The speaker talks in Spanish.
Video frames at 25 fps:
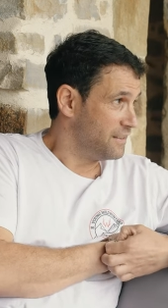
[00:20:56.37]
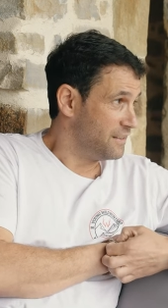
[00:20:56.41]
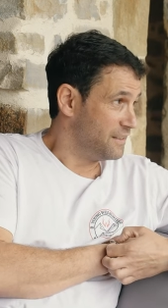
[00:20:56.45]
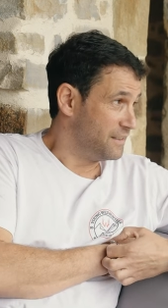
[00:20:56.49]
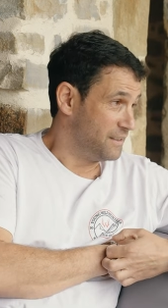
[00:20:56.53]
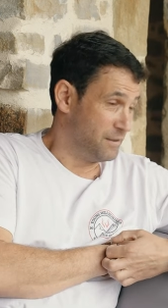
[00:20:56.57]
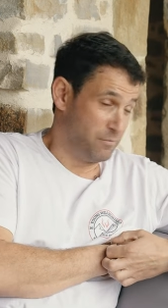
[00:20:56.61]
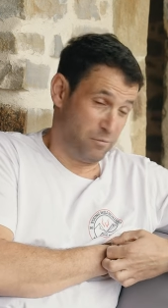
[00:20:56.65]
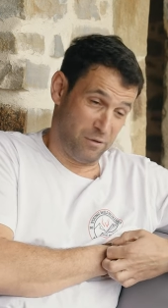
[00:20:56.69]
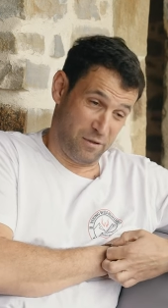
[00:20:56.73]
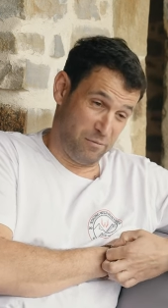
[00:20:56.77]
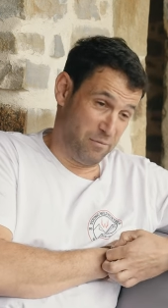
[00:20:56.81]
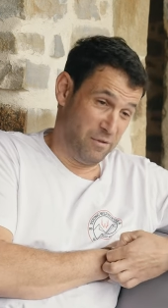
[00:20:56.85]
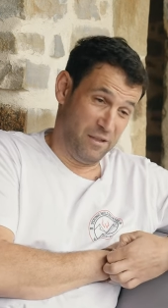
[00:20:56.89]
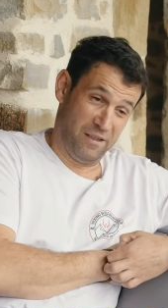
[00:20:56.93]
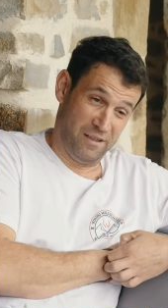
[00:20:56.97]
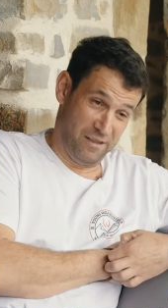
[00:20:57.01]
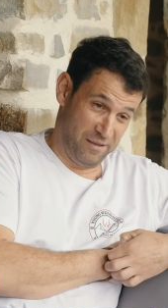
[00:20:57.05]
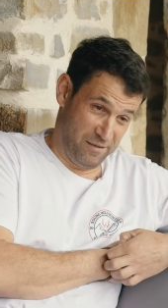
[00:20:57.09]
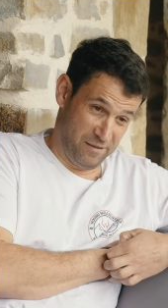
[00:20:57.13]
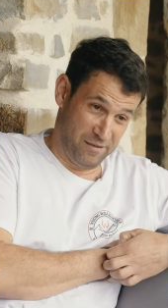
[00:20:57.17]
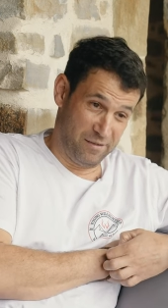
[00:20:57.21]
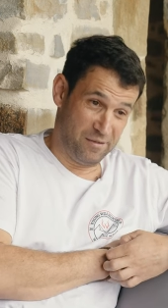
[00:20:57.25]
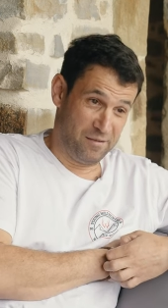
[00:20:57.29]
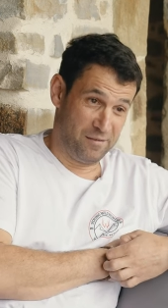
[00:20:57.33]
Sí, porque,
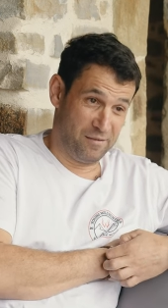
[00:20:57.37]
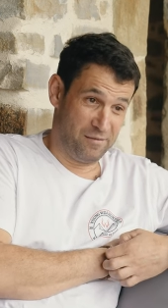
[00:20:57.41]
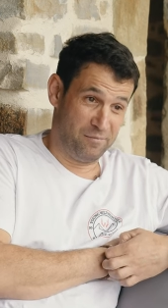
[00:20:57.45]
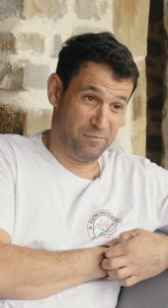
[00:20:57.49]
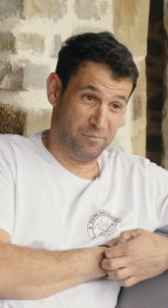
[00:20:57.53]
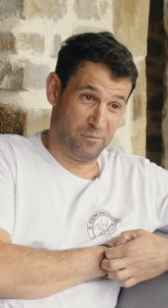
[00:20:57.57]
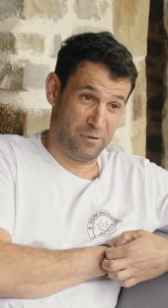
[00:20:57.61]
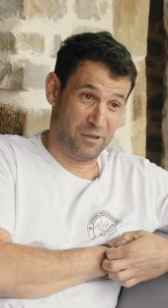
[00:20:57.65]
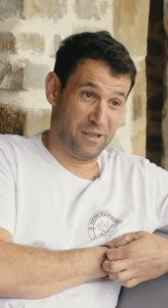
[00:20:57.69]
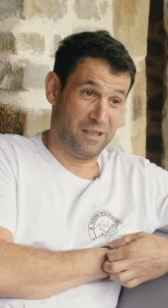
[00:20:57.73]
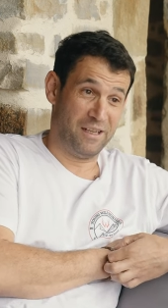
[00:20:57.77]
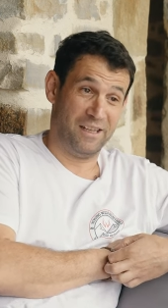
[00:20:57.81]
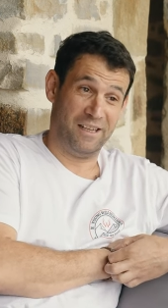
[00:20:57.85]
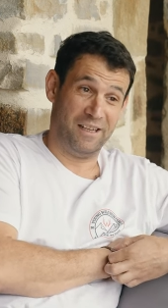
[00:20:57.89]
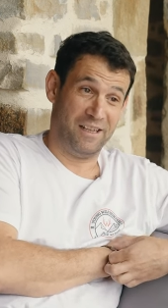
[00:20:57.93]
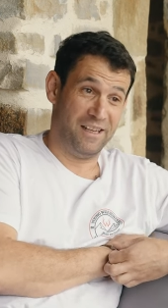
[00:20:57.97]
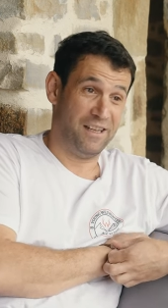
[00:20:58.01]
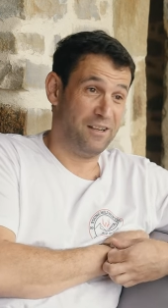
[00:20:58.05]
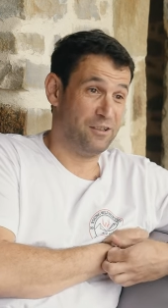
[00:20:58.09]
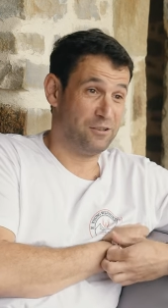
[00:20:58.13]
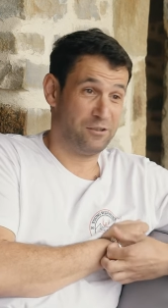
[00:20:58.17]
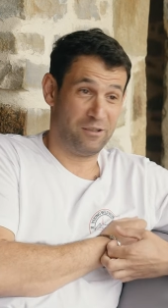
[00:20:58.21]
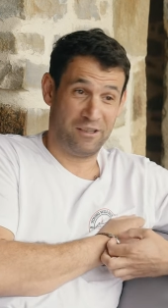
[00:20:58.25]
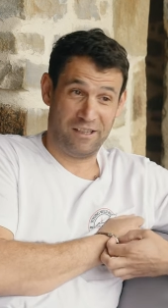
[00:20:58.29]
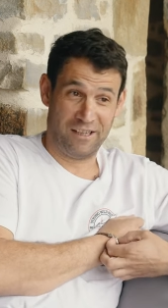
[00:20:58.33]
me, porque
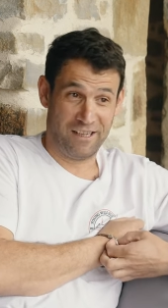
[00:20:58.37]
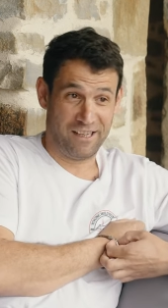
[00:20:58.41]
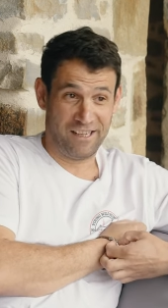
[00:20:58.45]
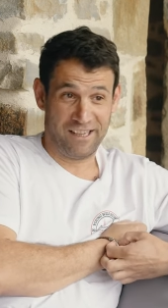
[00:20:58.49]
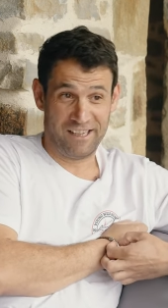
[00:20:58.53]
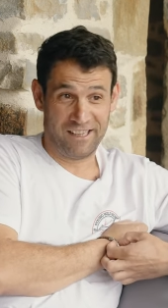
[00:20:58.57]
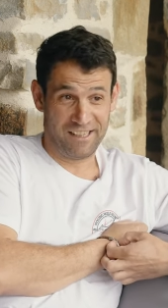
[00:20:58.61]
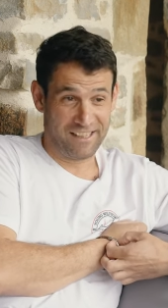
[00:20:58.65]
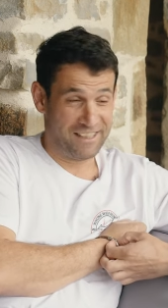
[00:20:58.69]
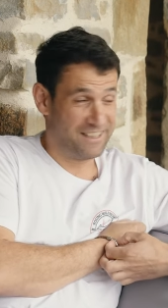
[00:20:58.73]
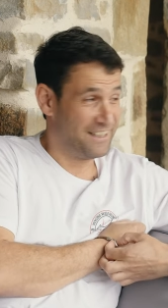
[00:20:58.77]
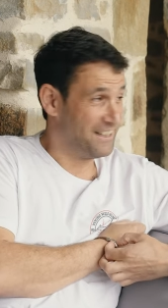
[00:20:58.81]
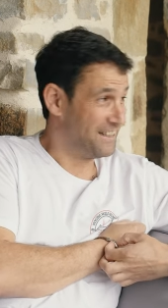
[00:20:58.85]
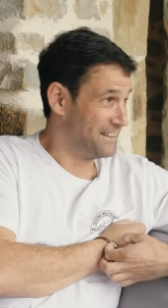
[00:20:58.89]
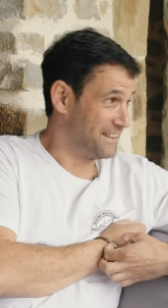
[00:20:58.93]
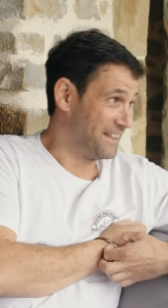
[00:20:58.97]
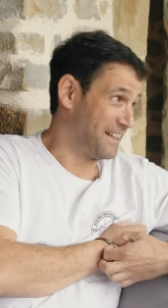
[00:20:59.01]
el otro día